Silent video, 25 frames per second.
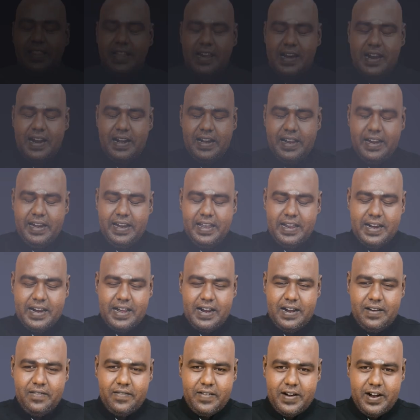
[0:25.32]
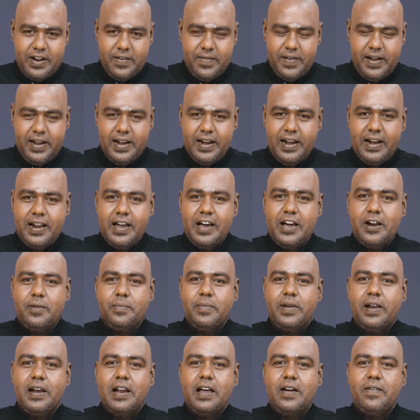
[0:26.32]
இந்த நாள் இனிய நாள் வாழ்வில்
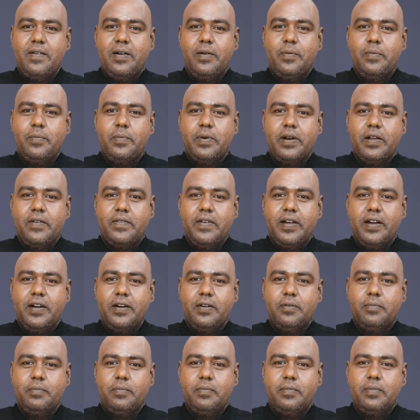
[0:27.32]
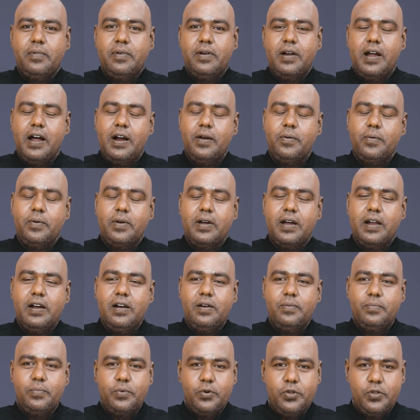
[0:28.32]
எல்லாரும் எல்லா வளமும் பெற வேண்டும் நான் உங்கள்
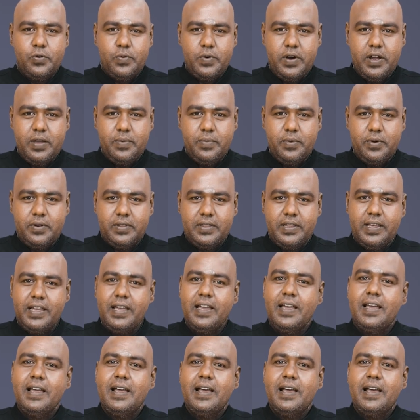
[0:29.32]
பொது உடைமூர்த்தி